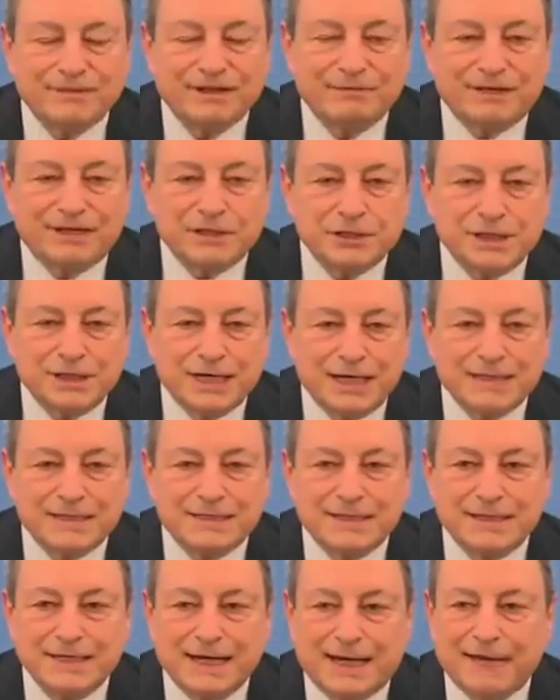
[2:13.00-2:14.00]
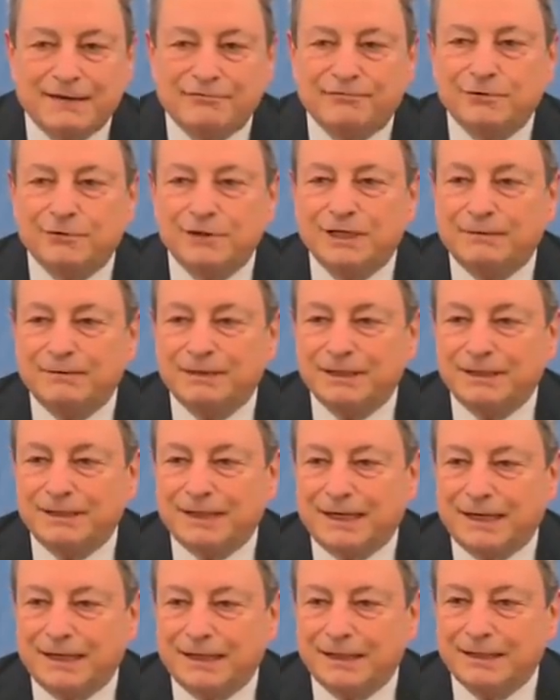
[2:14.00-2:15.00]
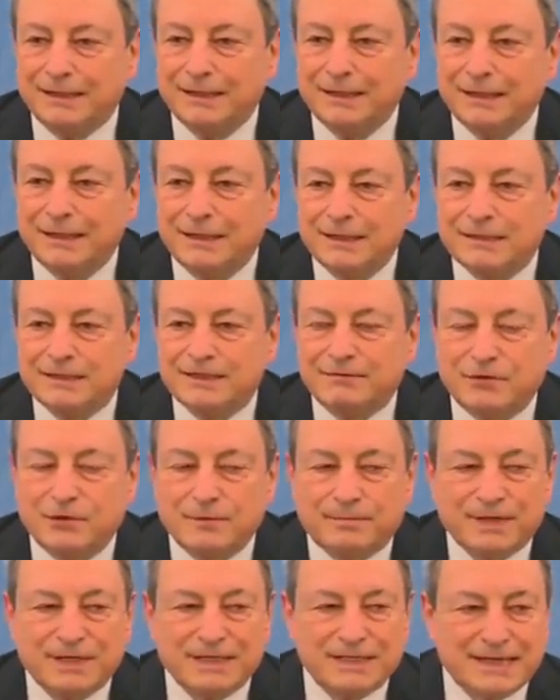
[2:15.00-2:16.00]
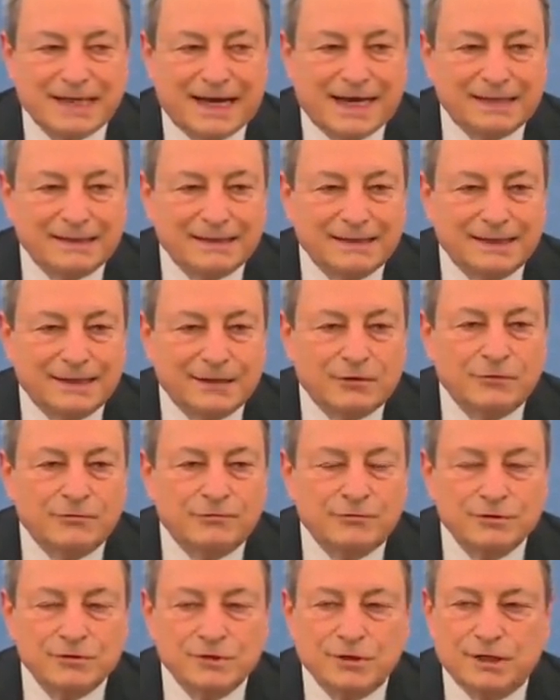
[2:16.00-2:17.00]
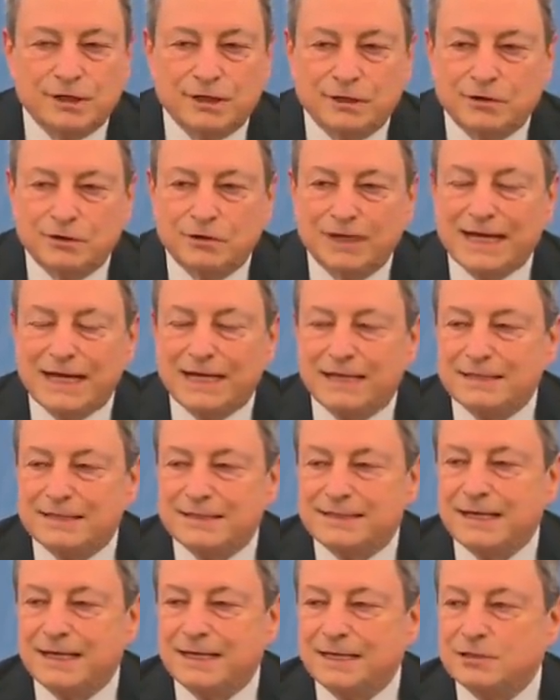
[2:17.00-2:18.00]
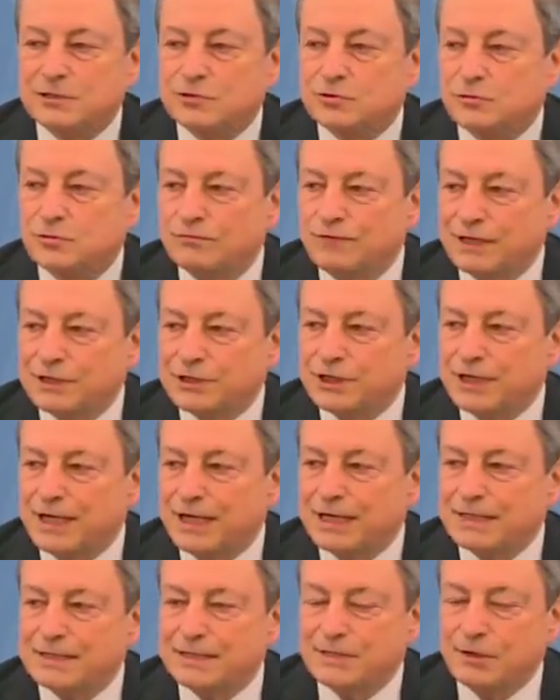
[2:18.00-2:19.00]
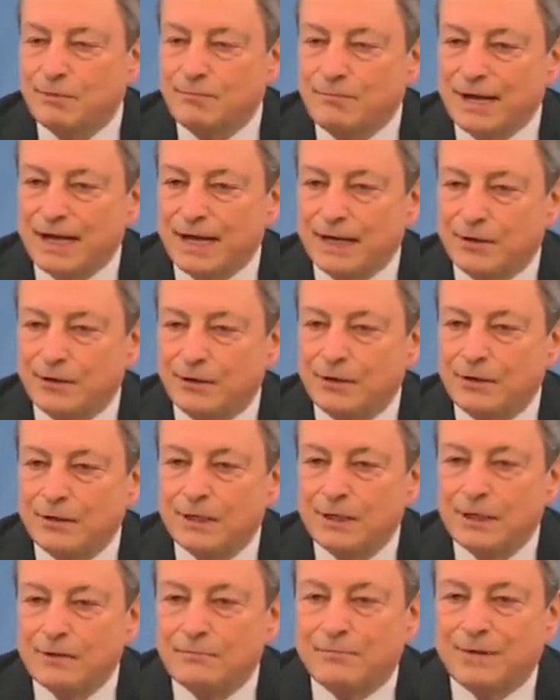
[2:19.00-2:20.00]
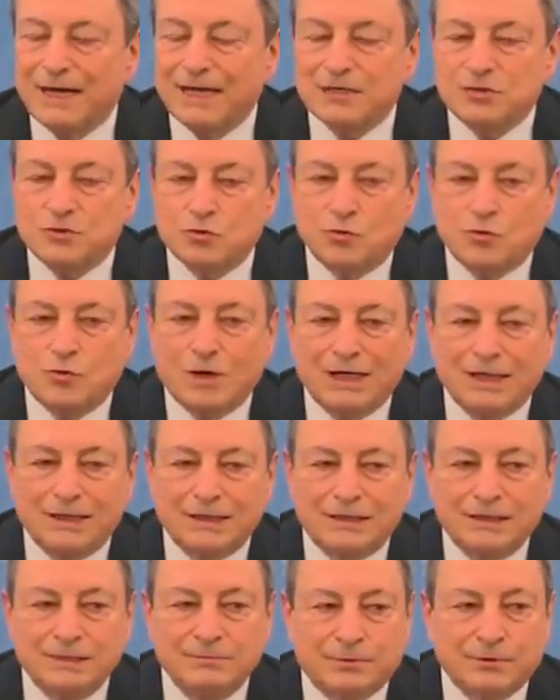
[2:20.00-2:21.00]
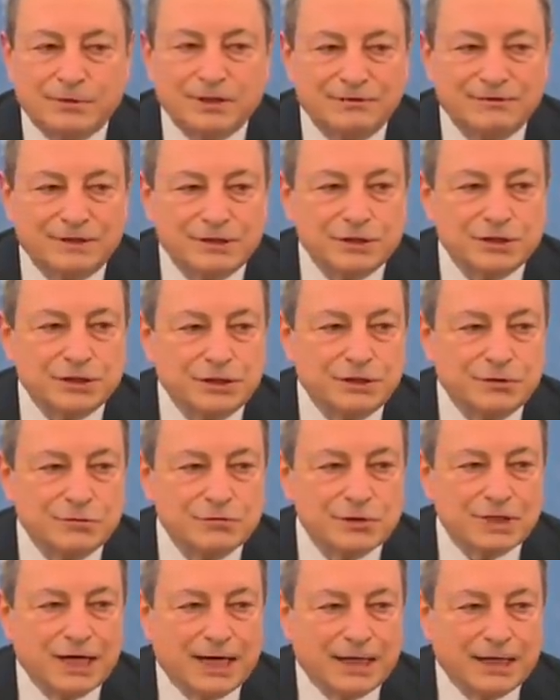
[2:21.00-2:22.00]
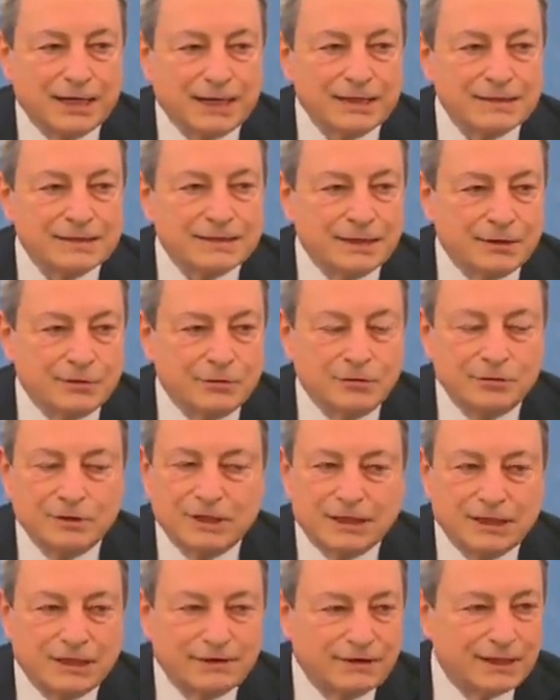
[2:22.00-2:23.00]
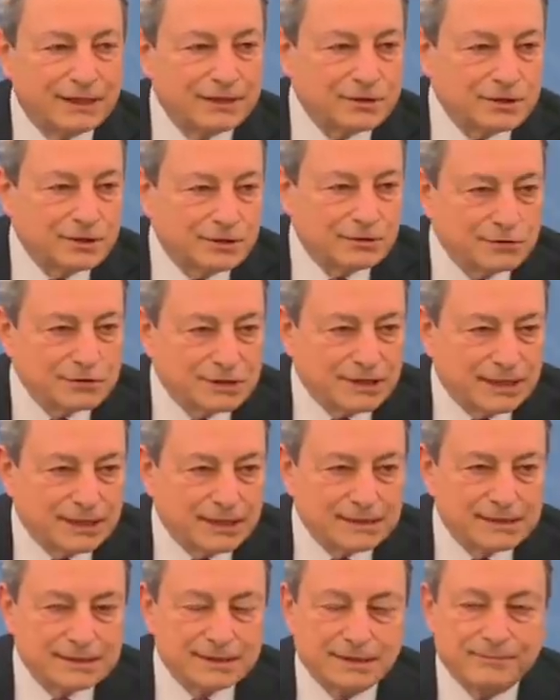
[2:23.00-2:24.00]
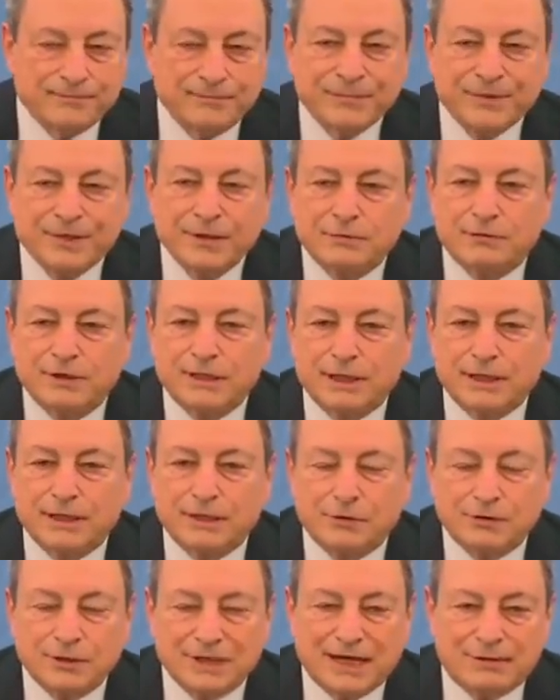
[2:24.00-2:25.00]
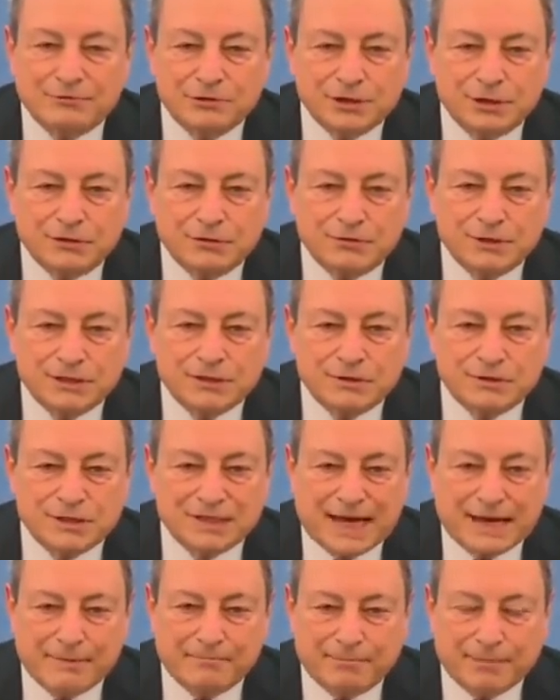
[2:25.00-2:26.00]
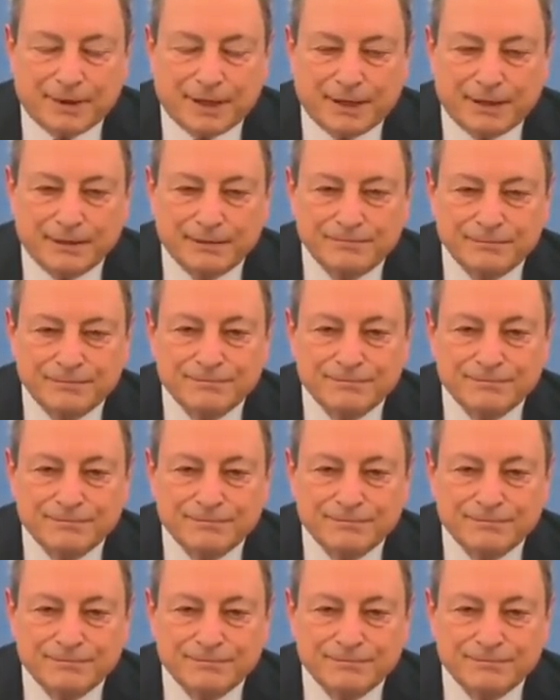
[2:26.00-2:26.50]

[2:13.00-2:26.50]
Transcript: Vaccinarsi è fondamentale. Se voi pensate, la confusione non è se sul vaccinarsi o meno, ma è su quale tipo di vaccino usare a seconda delle varie circostanze. Quindi ricordiamocelo questo sempre.